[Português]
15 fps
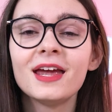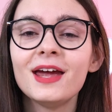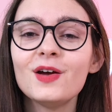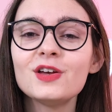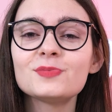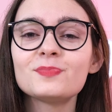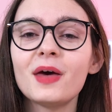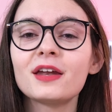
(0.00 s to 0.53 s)

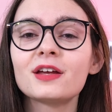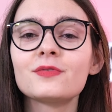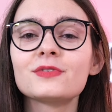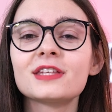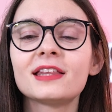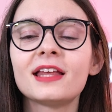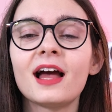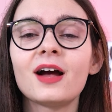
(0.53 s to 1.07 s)
Eu espero que
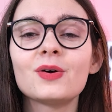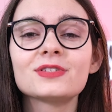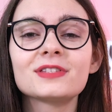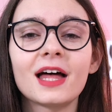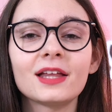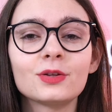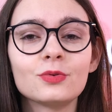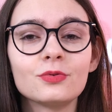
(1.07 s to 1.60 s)
você tenha
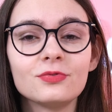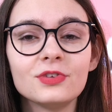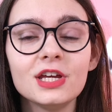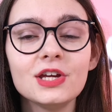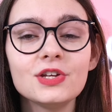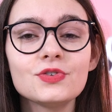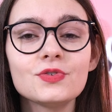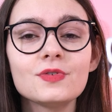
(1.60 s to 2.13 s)
gostado do
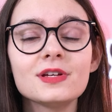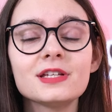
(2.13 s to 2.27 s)
vídeo,